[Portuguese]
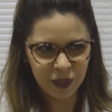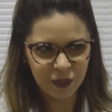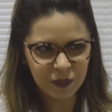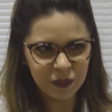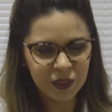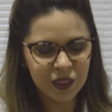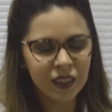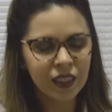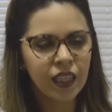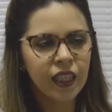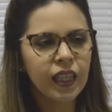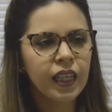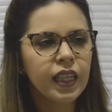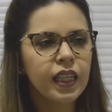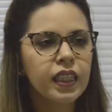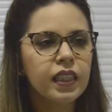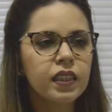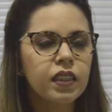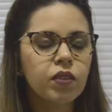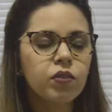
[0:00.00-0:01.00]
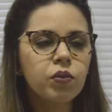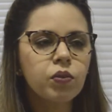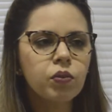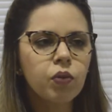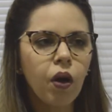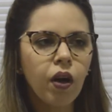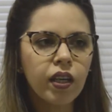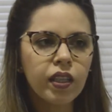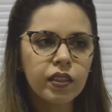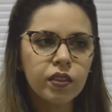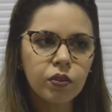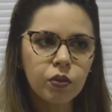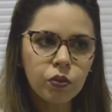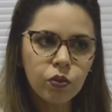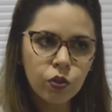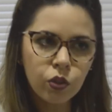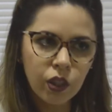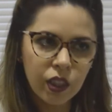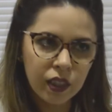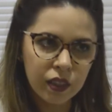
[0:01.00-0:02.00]
mãos uhum. e são toques
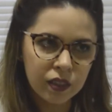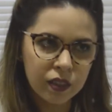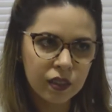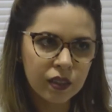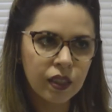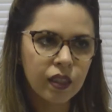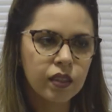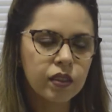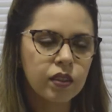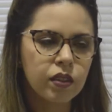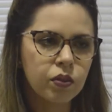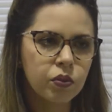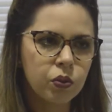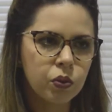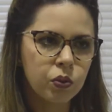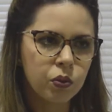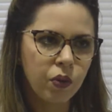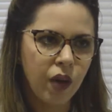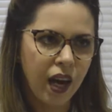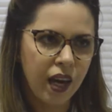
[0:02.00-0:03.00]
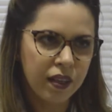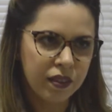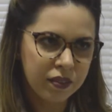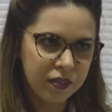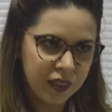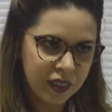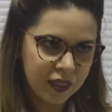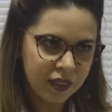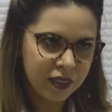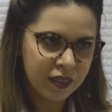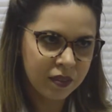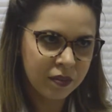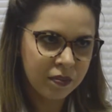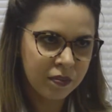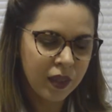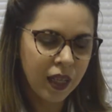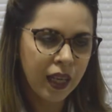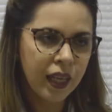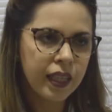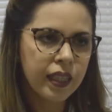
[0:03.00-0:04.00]
sutis, são suaves
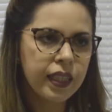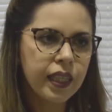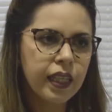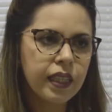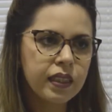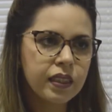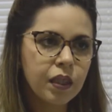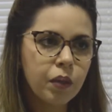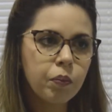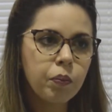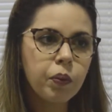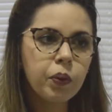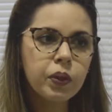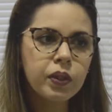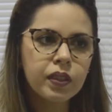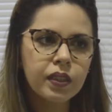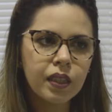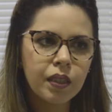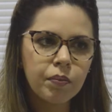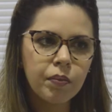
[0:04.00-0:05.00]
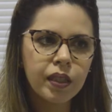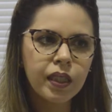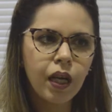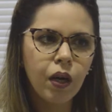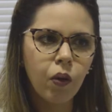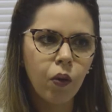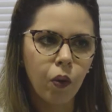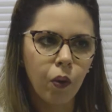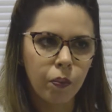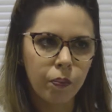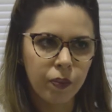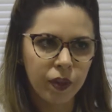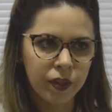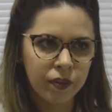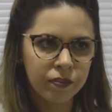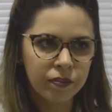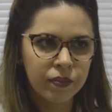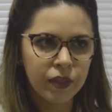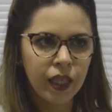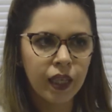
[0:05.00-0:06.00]
uhum. e eles são por cima da
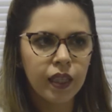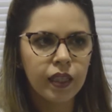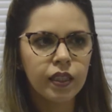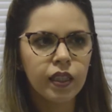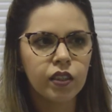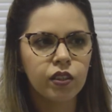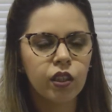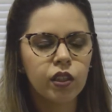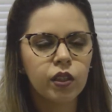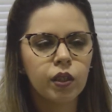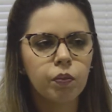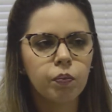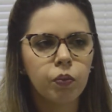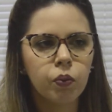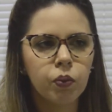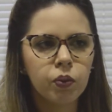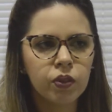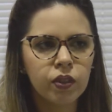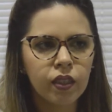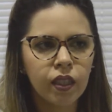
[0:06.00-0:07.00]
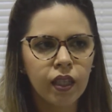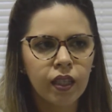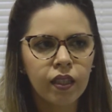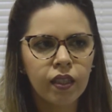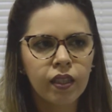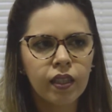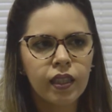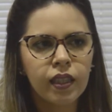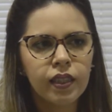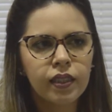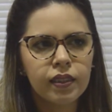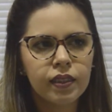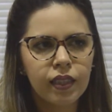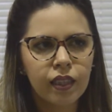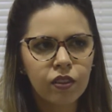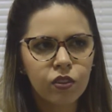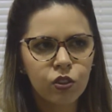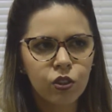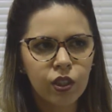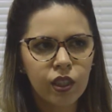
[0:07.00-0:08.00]
roupa. E a gente busca
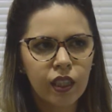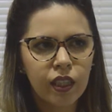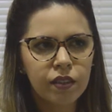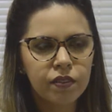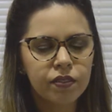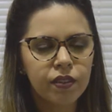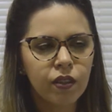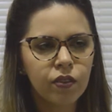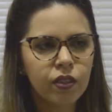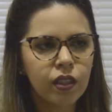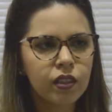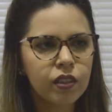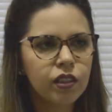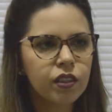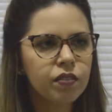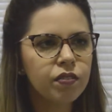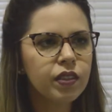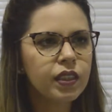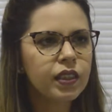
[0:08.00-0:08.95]
sentir a falta de